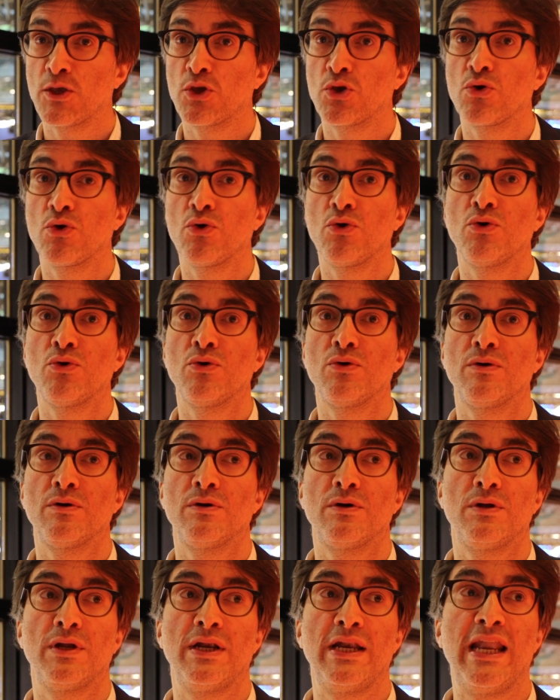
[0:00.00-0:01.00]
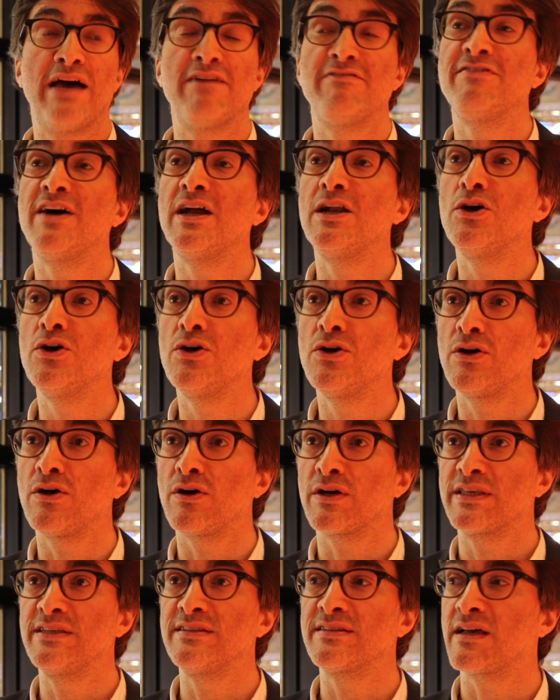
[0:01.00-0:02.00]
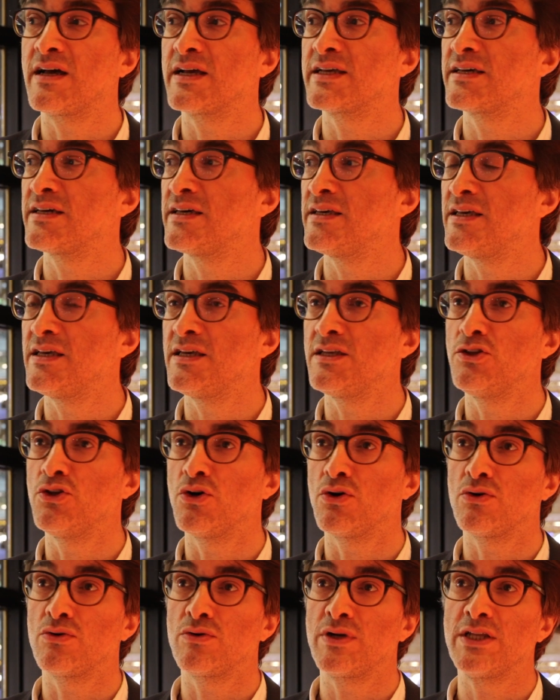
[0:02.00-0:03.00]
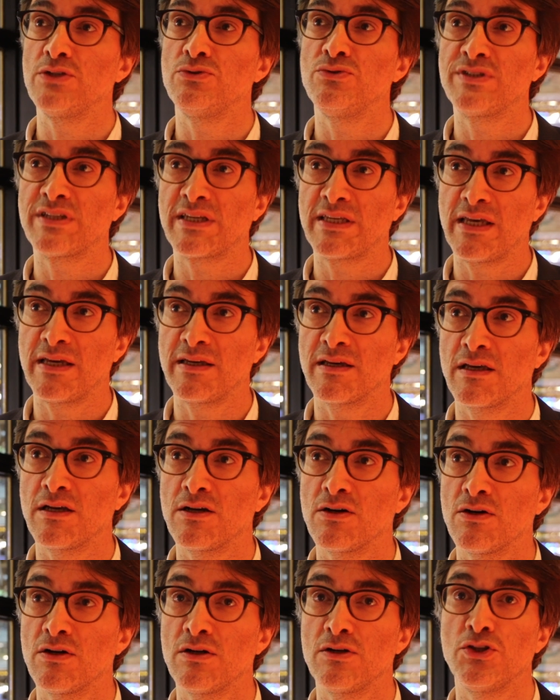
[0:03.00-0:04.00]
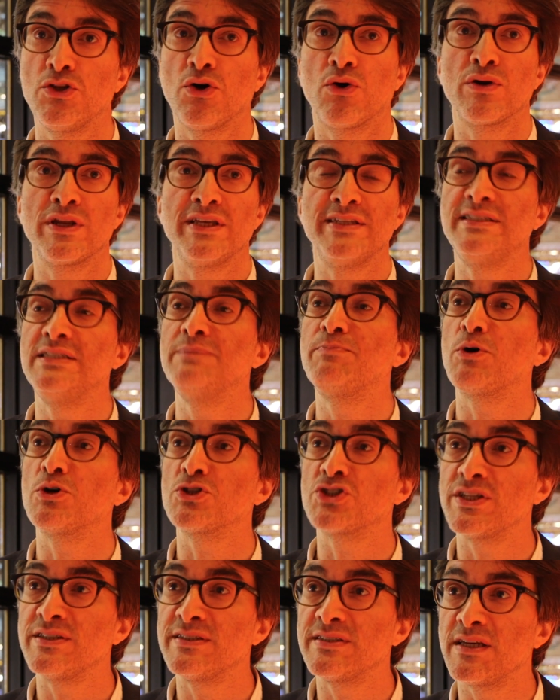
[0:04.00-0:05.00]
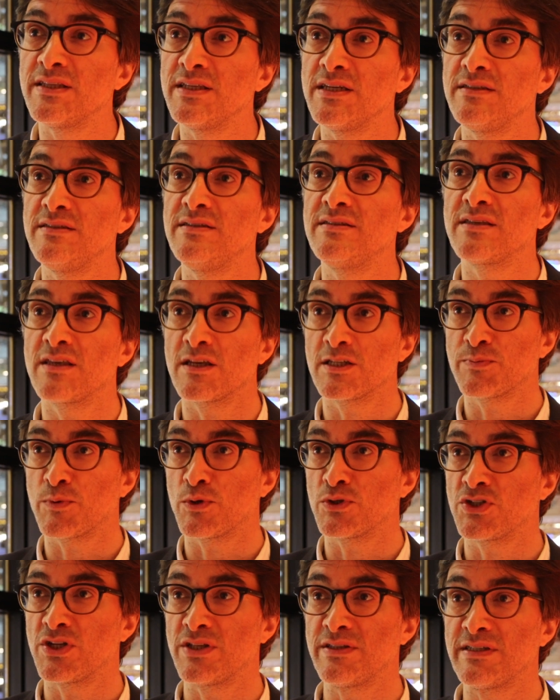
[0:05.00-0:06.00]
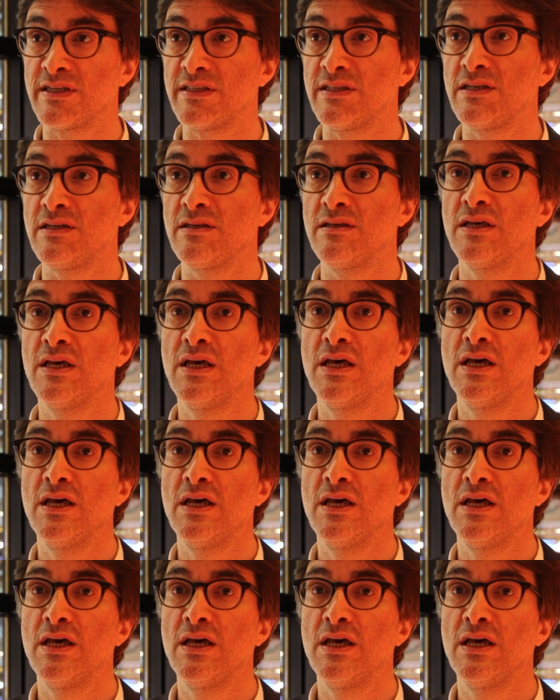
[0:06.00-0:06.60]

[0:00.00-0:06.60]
que la valeur qui sera créée dans l'industrie agricole dans les 10 prochaines années, 10-15 prochaines années,